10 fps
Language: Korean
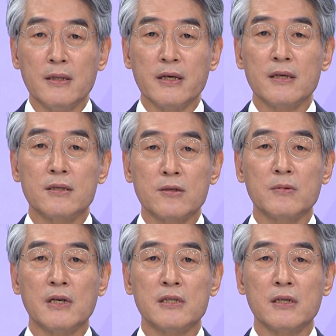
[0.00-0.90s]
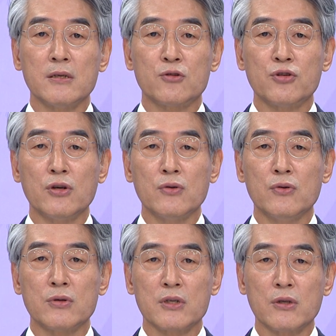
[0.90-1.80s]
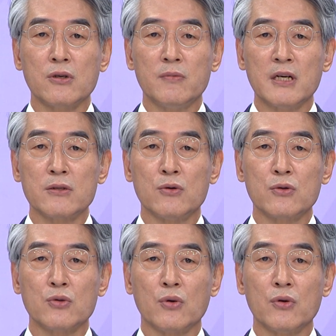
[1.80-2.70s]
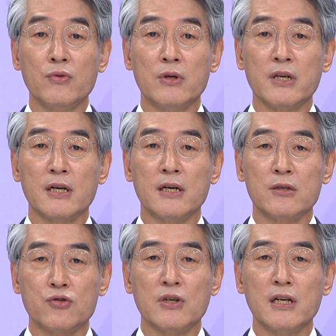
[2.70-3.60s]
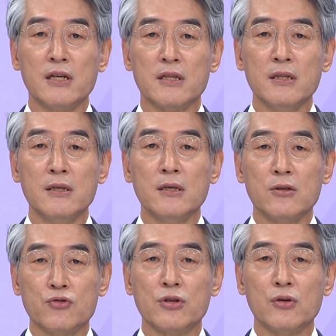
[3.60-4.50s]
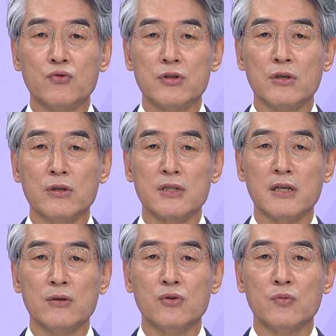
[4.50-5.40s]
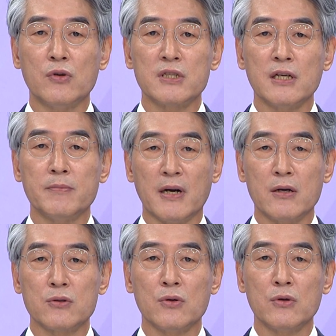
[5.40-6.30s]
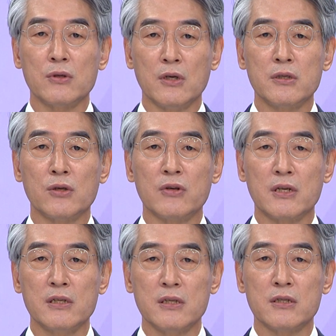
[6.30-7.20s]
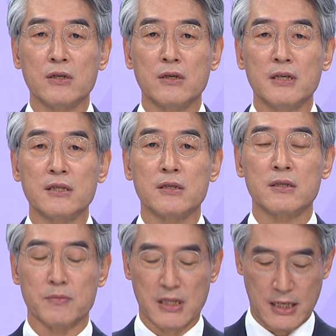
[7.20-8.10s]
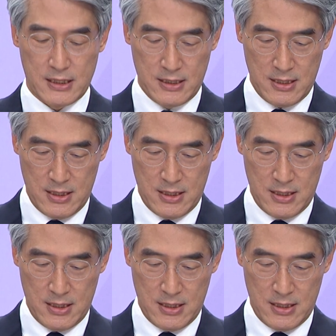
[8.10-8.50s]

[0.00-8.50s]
네, 지금까지 수영구 선거방송 토론위원회가 주관하는 수영구청장 후보자 방송 연설회를 시청하셨습니다.